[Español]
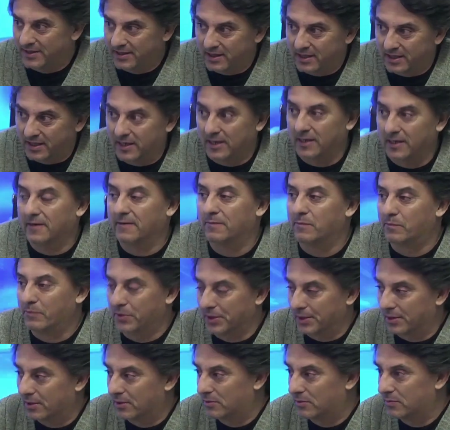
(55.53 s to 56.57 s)
ah,
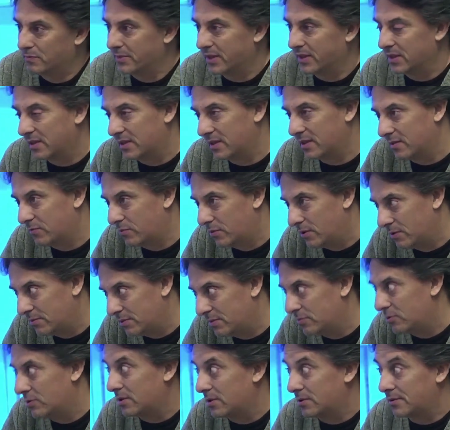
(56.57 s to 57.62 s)
pero
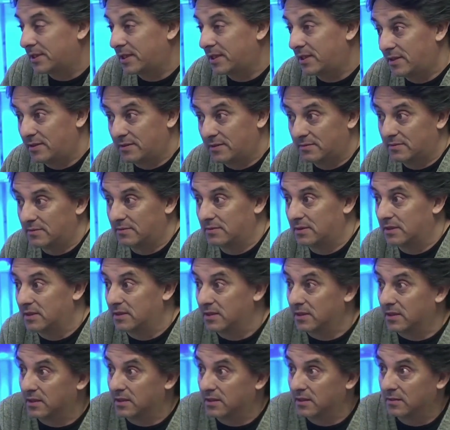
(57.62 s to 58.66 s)
volvemos con él
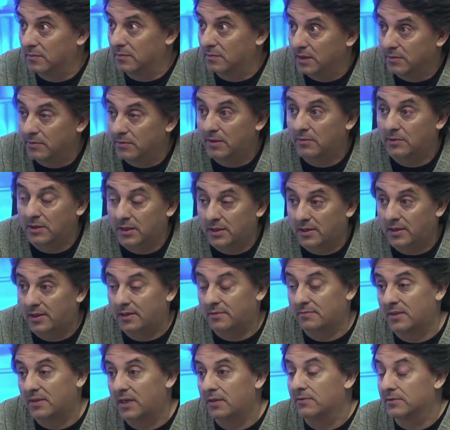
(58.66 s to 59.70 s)
y le vamos a
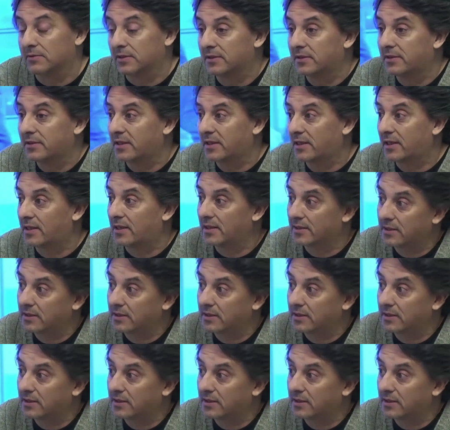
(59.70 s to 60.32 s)
dar más vidriera